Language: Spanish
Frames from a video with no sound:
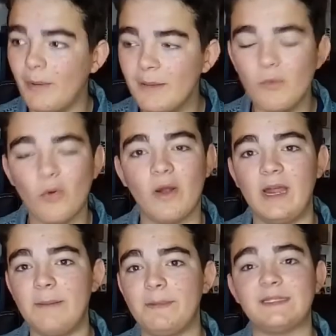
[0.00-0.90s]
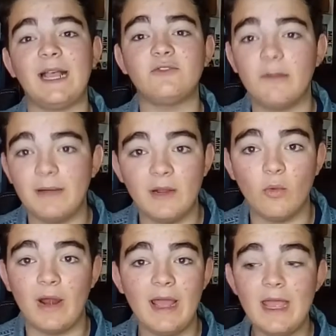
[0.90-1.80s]
pobre mujer, pese a que es una
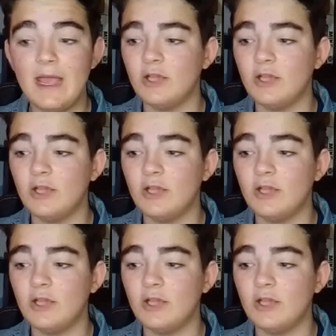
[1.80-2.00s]
película,